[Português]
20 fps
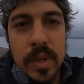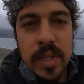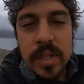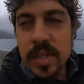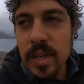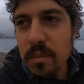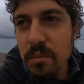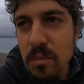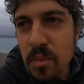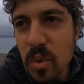
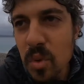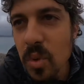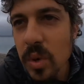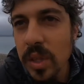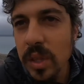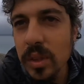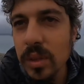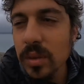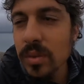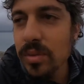Mas tá
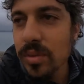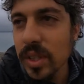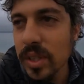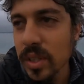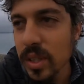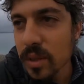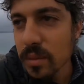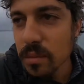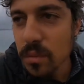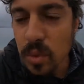muito
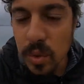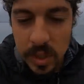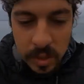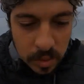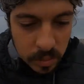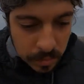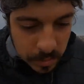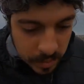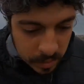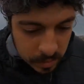ventando
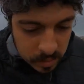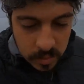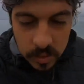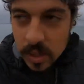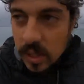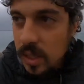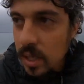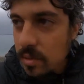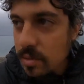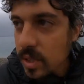muito menos do
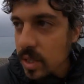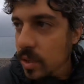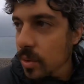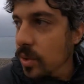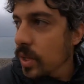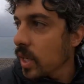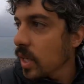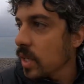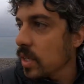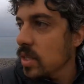que tava em
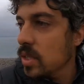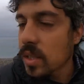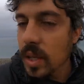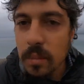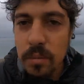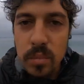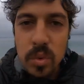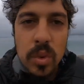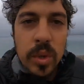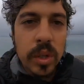Rio Grande.
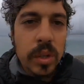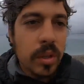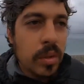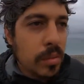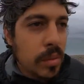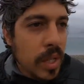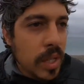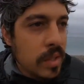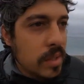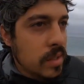Tá
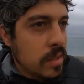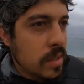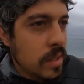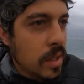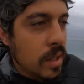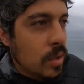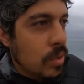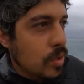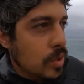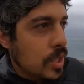muito mais
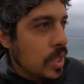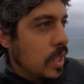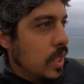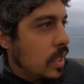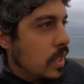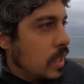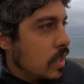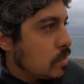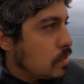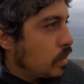
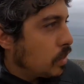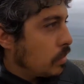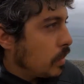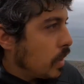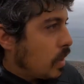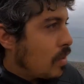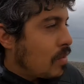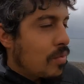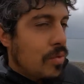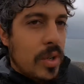aconchegante, muito
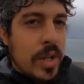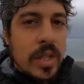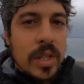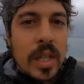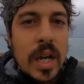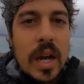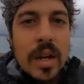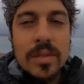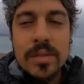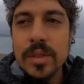mais
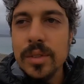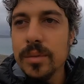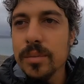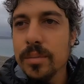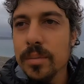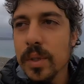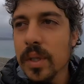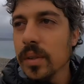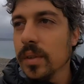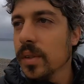confortável.
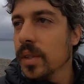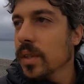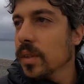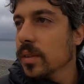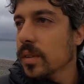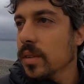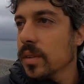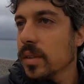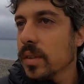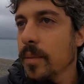Meu
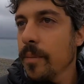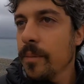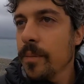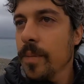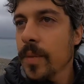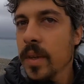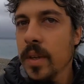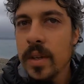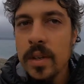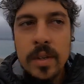Deus.
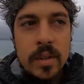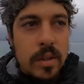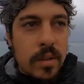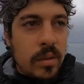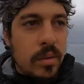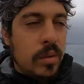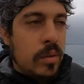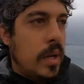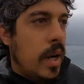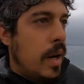
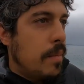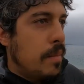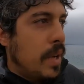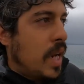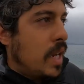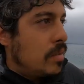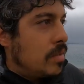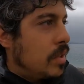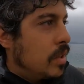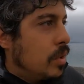Um lugar
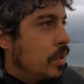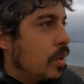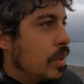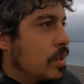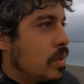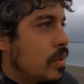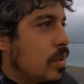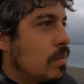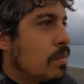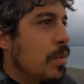
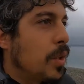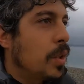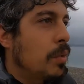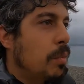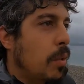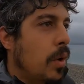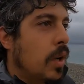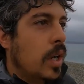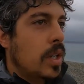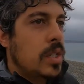maravilhoso, com
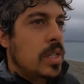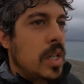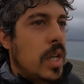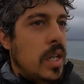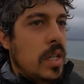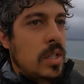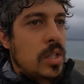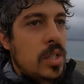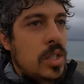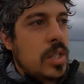muito pouca
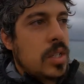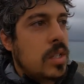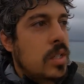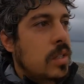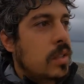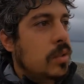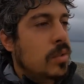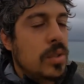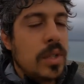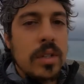
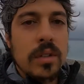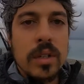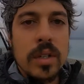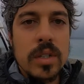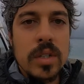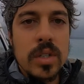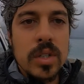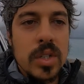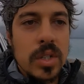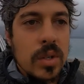gente, do jeito que
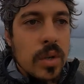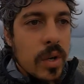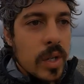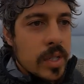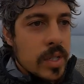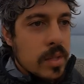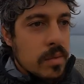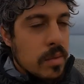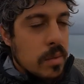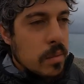a gente
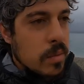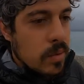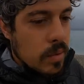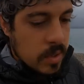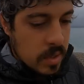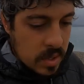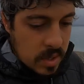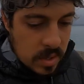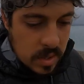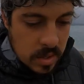gosta.
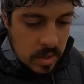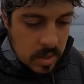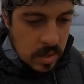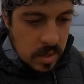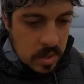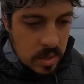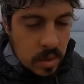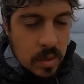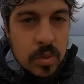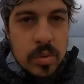Vamos
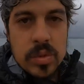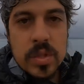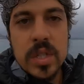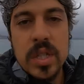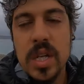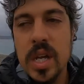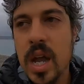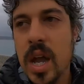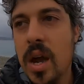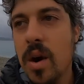
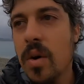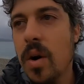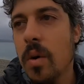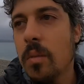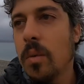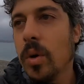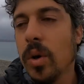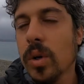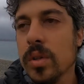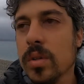cozinhar um
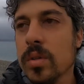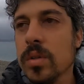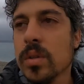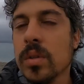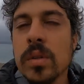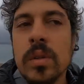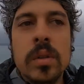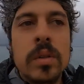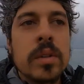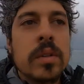almoço.